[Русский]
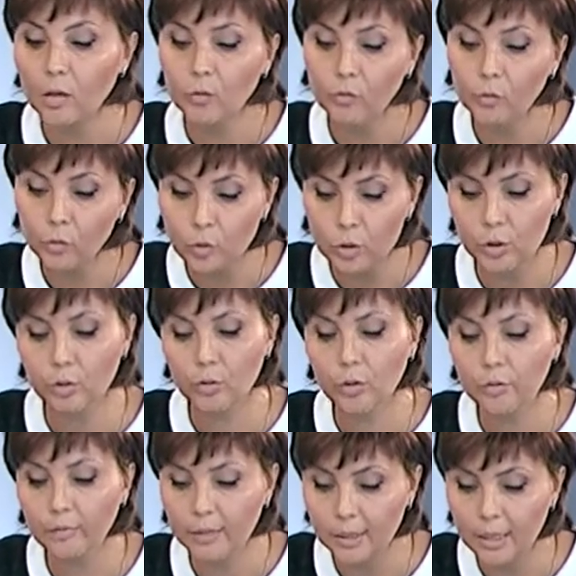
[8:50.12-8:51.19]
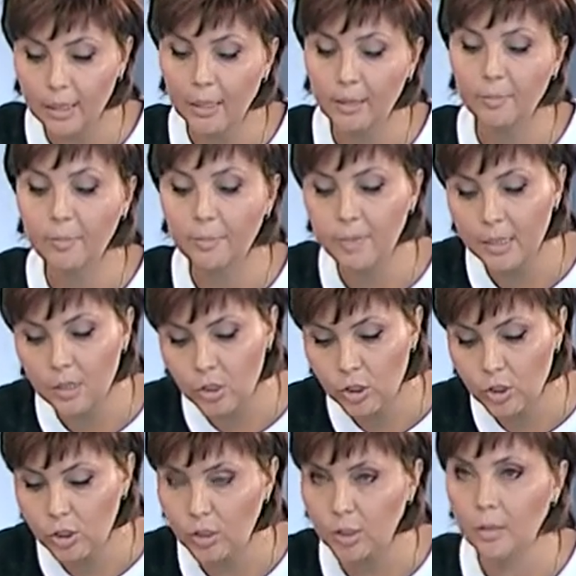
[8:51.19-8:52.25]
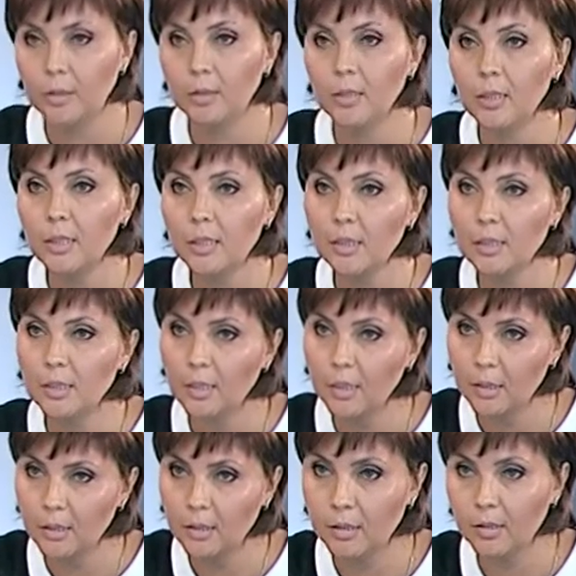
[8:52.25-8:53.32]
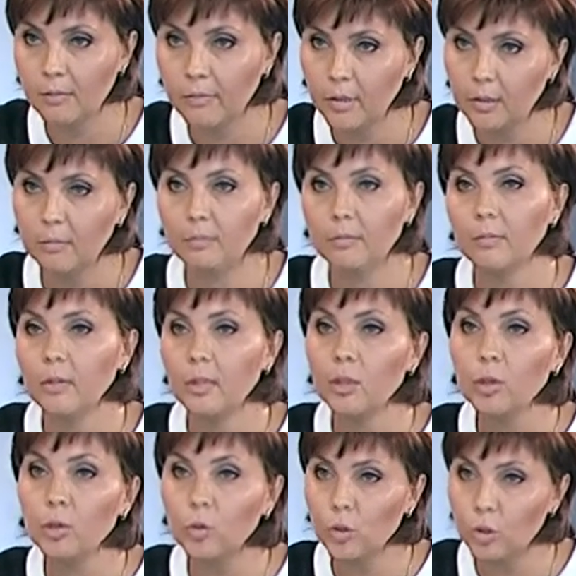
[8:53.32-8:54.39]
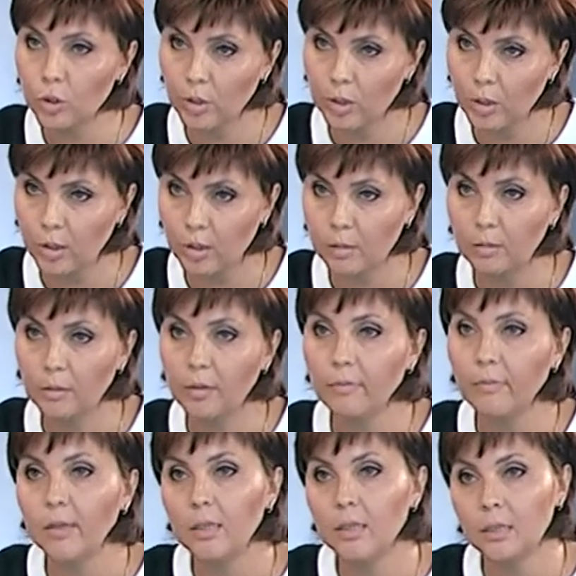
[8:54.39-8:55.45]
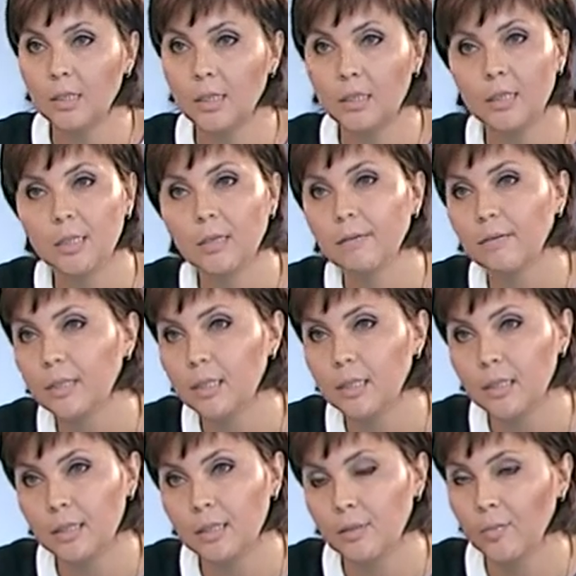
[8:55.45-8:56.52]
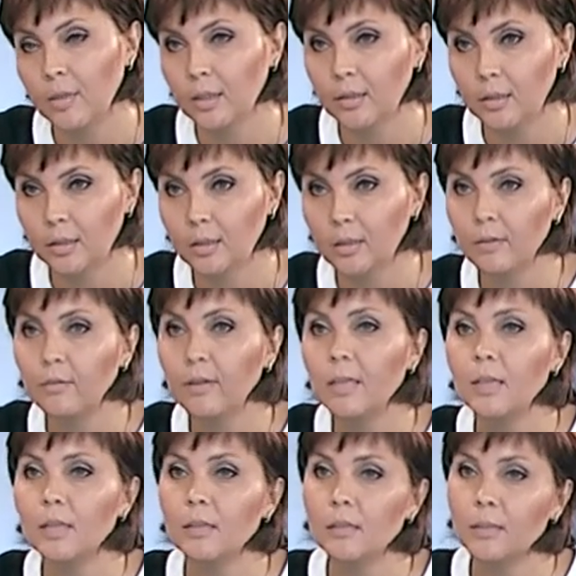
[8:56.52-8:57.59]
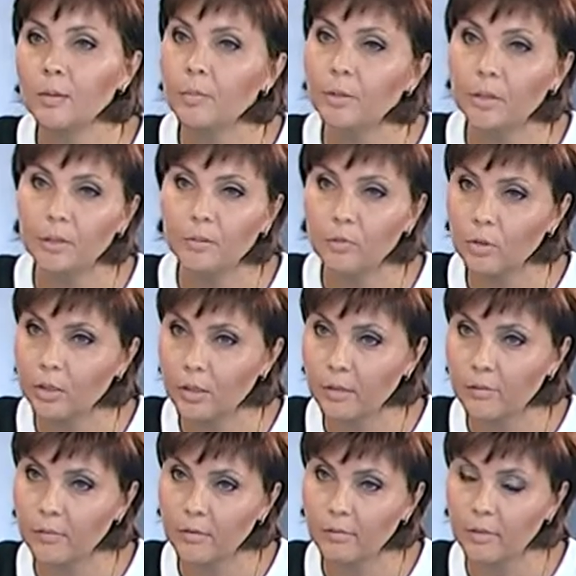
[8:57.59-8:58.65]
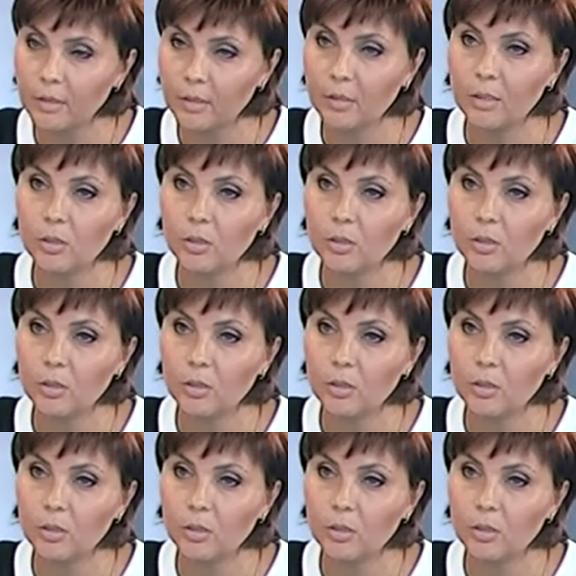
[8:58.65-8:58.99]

Воздух, вода, пища, десредства, игрушки, товары детского ассортимента, товары непродовольственного назначения.